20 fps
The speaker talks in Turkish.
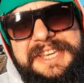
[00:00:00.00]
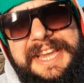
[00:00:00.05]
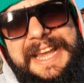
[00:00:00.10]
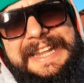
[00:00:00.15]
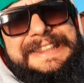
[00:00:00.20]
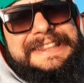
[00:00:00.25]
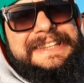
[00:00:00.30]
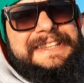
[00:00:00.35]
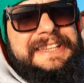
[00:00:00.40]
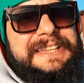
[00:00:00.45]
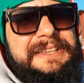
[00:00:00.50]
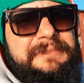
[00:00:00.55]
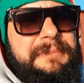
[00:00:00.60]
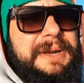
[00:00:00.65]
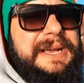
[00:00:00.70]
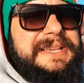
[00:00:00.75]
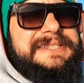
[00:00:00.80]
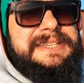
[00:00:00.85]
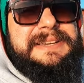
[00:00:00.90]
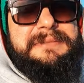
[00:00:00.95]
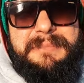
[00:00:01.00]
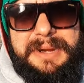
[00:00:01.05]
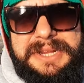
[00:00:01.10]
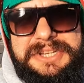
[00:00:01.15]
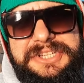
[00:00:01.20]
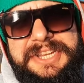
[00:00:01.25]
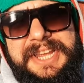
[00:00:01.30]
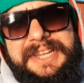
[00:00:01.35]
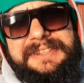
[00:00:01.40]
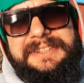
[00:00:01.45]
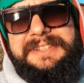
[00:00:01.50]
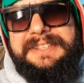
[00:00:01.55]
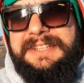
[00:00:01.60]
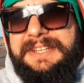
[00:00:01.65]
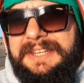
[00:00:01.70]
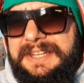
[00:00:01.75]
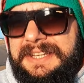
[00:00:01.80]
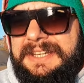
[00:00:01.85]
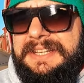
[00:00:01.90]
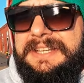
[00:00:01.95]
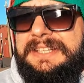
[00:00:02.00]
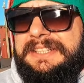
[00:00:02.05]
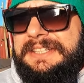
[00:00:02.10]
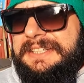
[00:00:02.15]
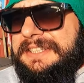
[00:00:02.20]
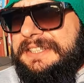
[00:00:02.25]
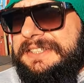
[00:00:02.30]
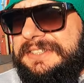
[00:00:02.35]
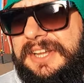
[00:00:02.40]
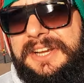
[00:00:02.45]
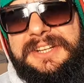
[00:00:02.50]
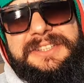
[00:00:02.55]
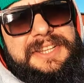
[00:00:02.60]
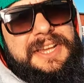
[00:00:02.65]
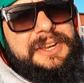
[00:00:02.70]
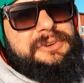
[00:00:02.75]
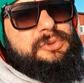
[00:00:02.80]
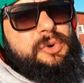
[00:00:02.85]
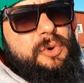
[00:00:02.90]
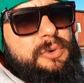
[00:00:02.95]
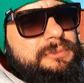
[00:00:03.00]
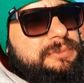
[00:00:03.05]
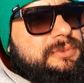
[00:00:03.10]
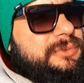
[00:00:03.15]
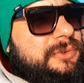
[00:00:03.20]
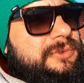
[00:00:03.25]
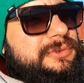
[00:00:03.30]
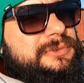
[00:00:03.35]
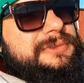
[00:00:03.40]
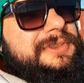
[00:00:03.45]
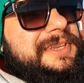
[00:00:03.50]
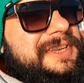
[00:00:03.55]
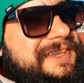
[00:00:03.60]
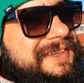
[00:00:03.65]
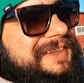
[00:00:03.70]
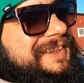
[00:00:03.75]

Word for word: kenti, bazen başkenti. Ragnar Rockbrock'un